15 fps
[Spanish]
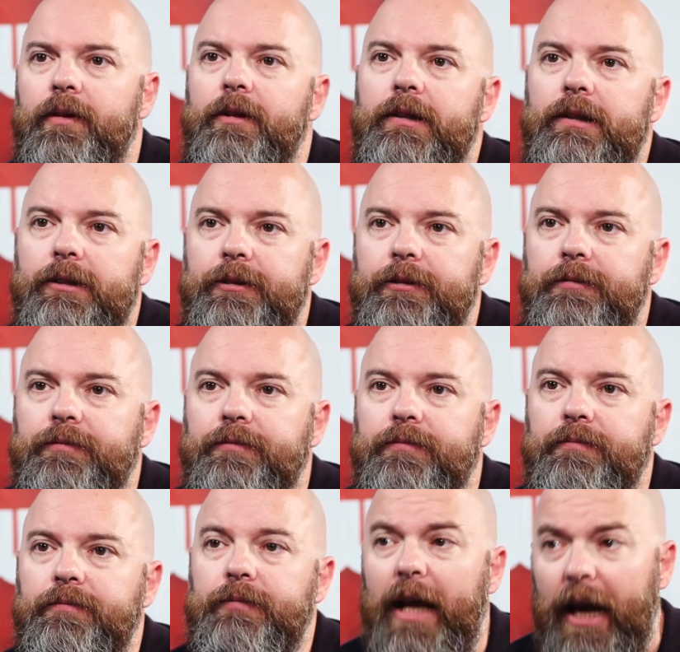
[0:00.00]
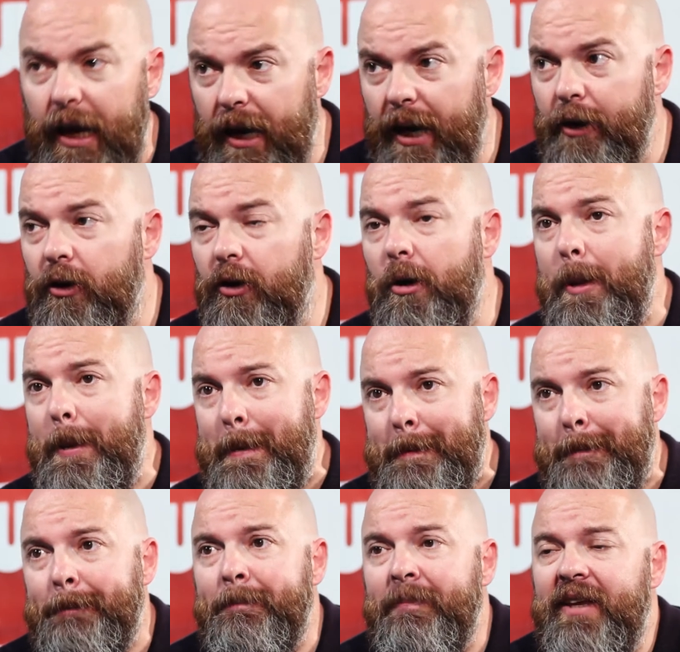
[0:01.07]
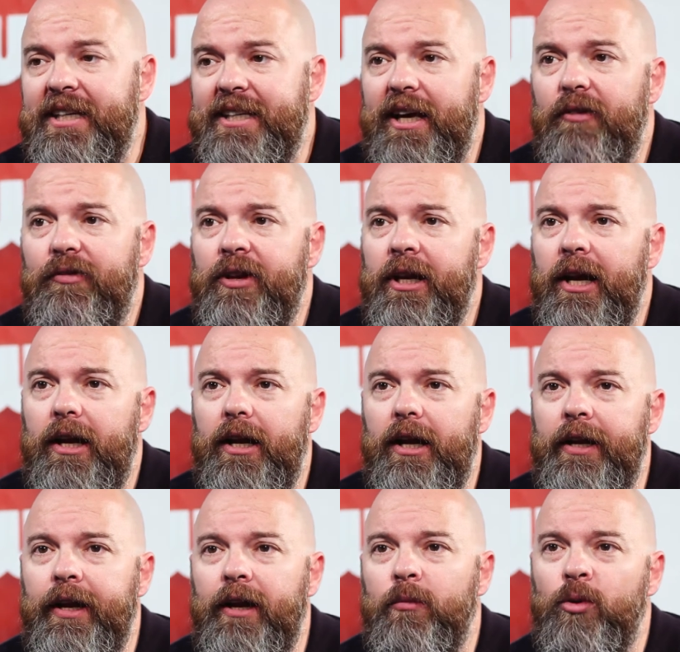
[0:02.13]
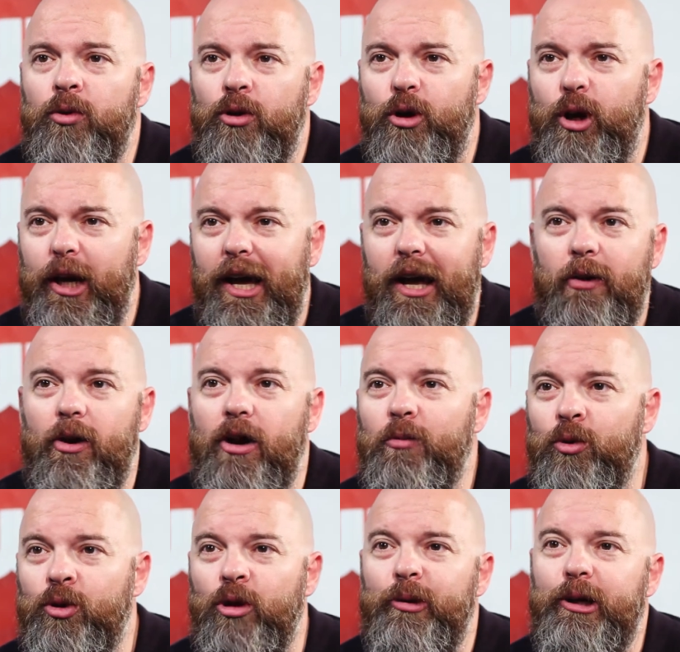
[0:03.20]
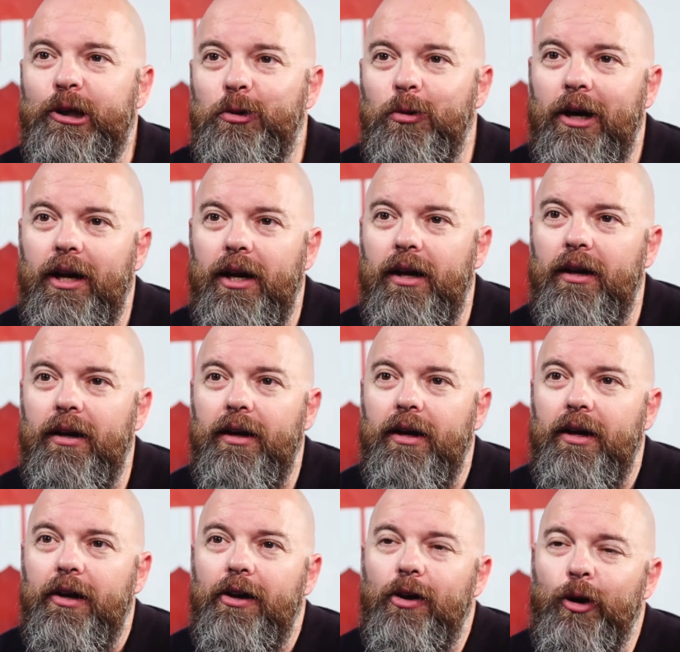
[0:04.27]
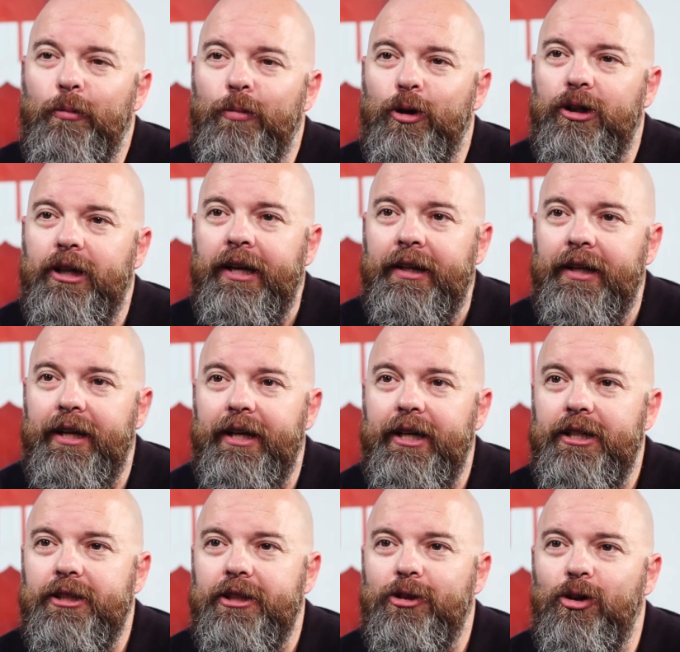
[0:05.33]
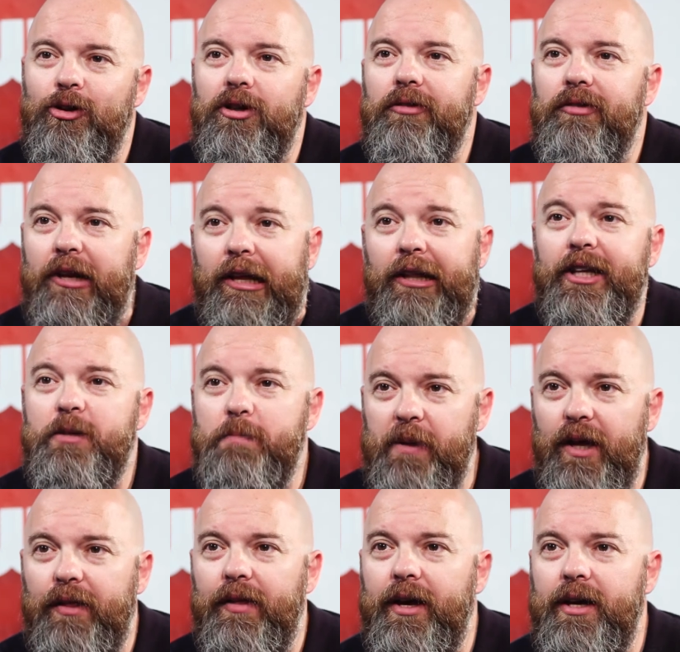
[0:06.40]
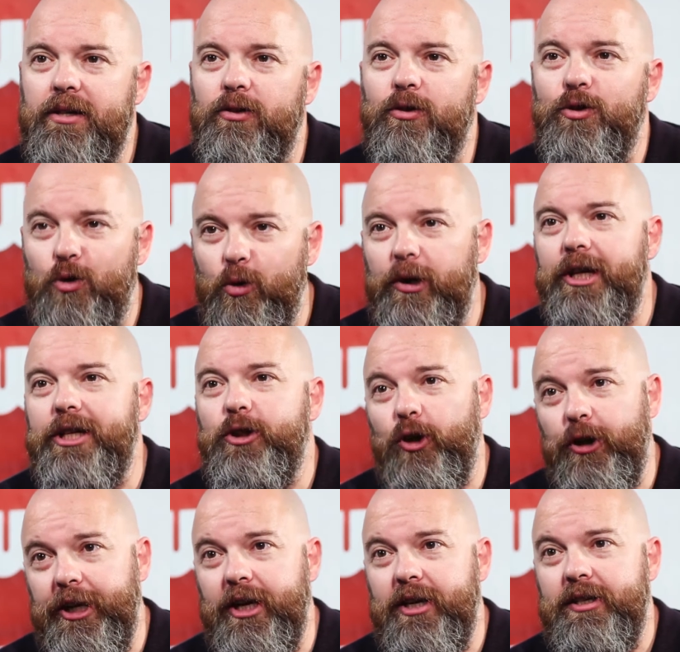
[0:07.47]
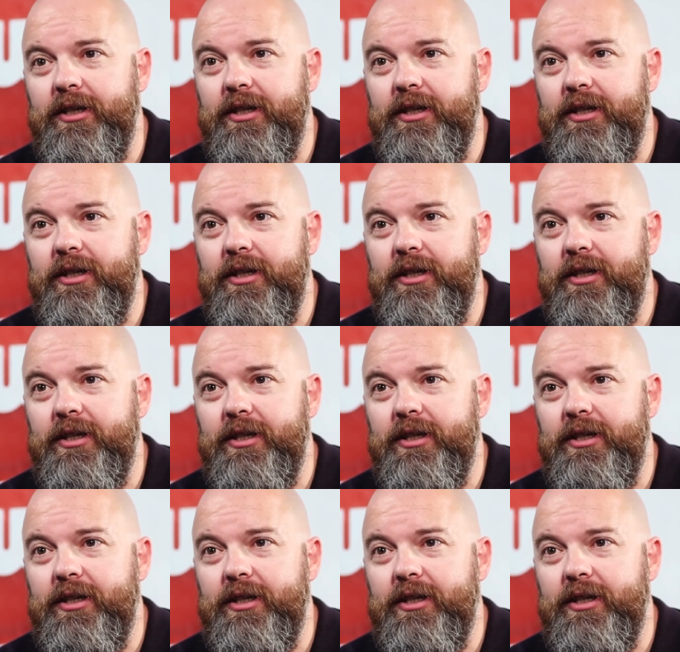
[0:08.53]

un poco relacionado, ¿no? Claro, es que al final en el mundo real o en el mundo virtual lo importante es con diferentes piezas construir historias,